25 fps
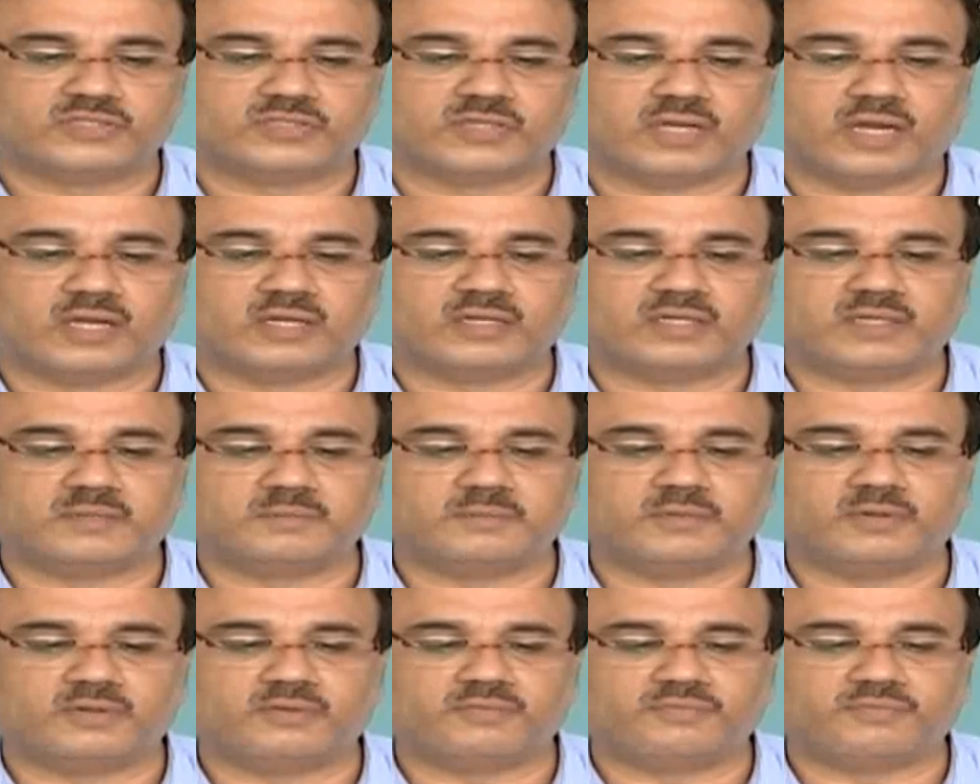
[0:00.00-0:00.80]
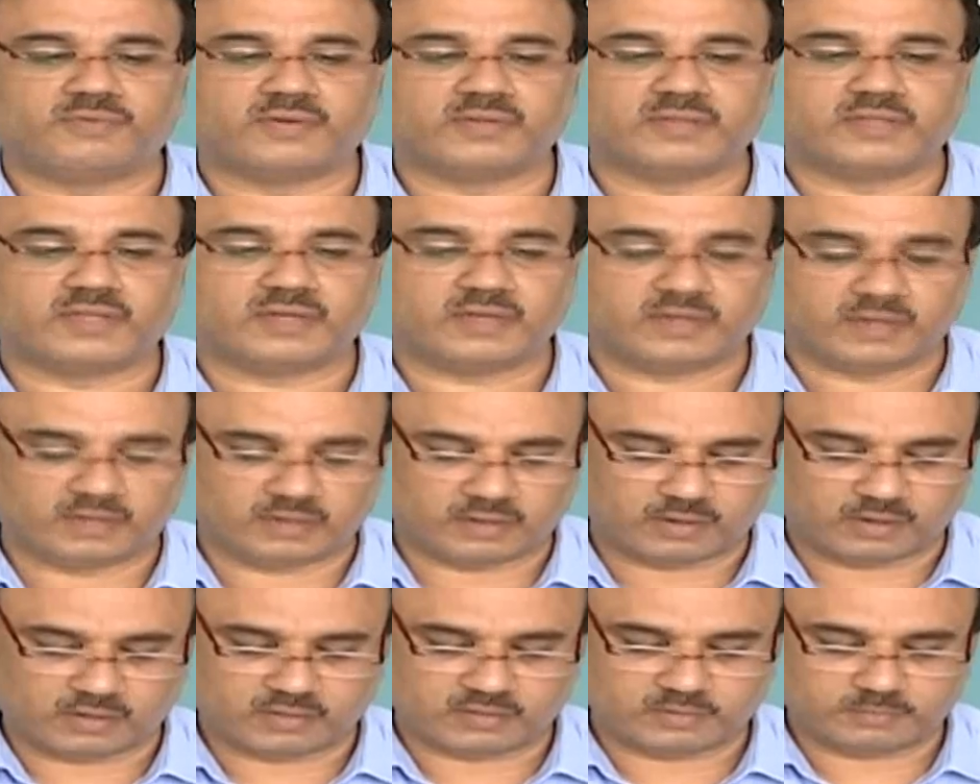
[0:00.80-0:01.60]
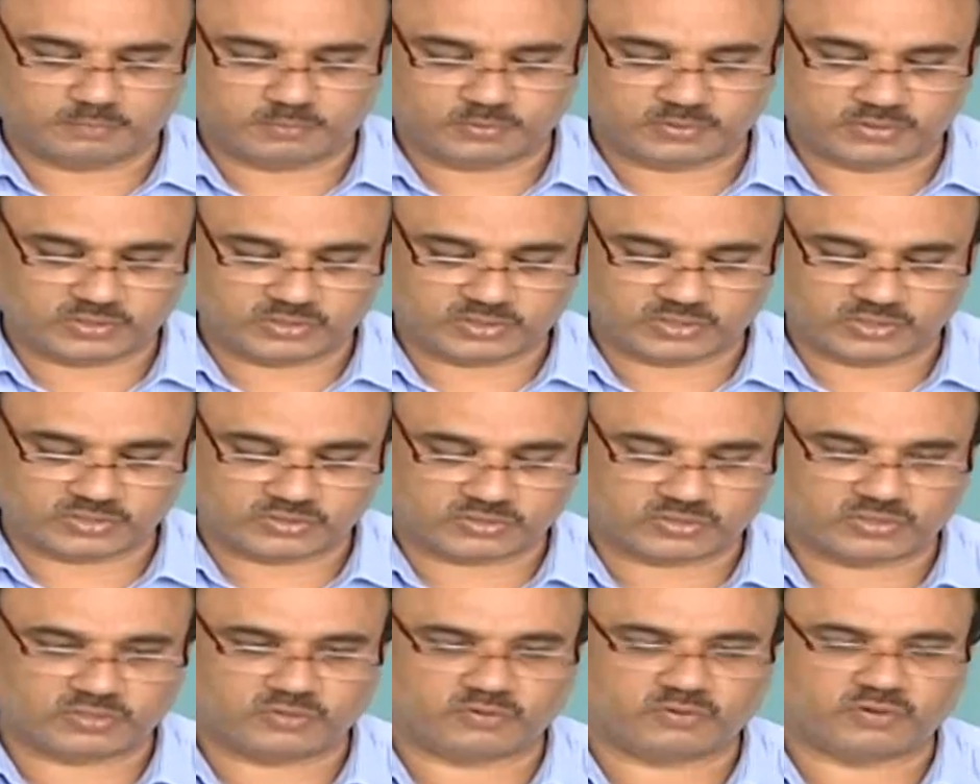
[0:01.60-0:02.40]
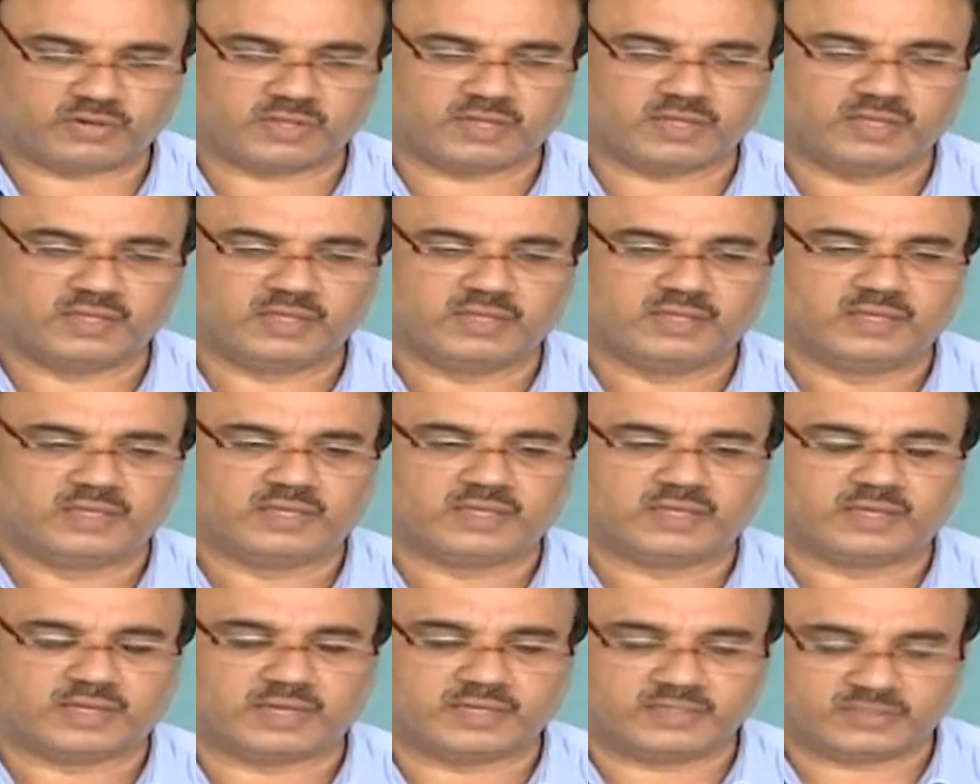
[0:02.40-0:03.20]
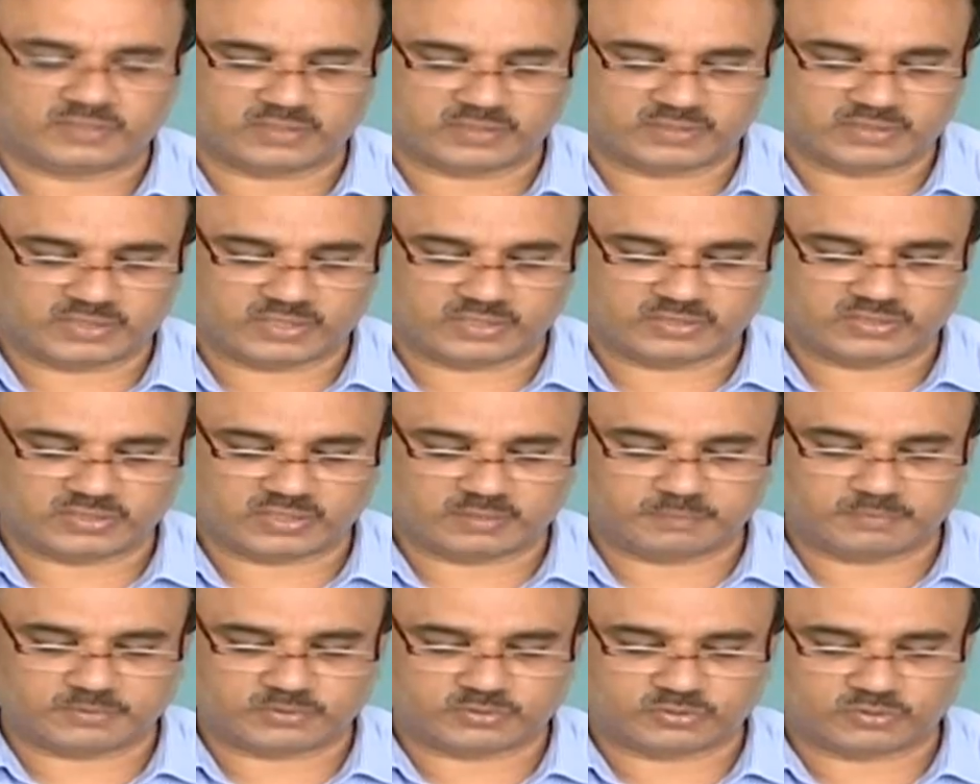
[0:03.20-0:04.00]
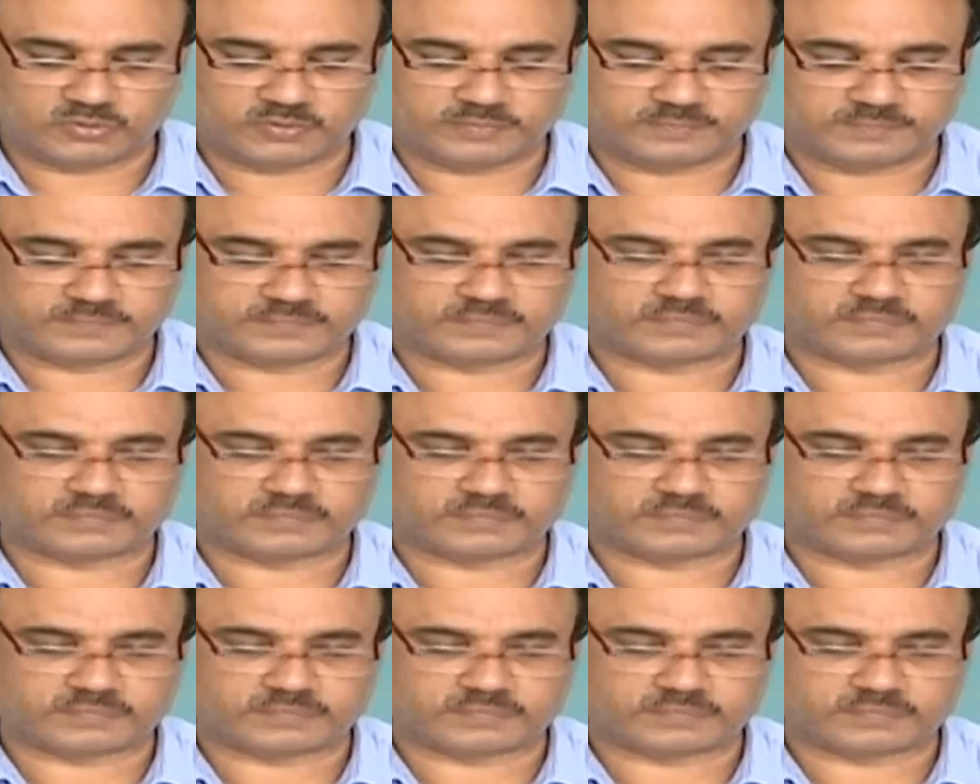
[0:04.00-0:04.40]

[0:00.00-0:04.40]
షార్ట్ టర్మ్లో ఫర్దర్గా లాంగ్ పొజిషన్స్ని కూడా కన్సిడర్ చేయొచ్చు అనిపిస్తుంది